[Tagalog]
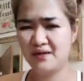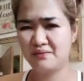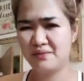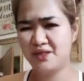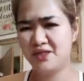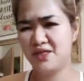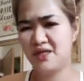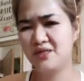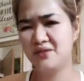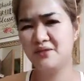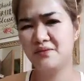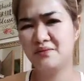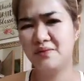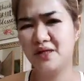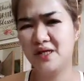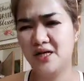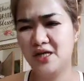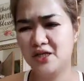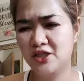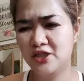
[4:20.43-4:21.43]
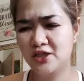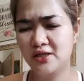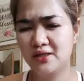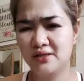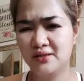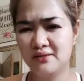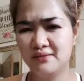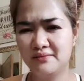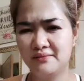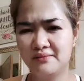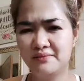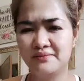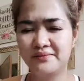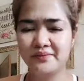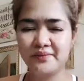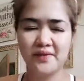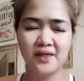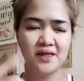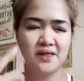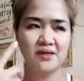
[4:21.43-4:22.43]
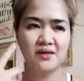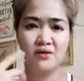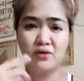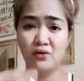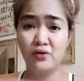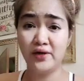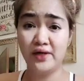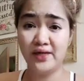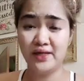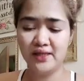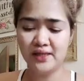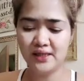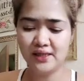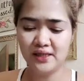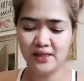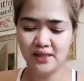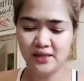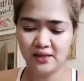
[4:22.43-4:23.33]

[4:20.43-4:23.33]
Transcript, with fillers: Masyado pa nga siyang oily.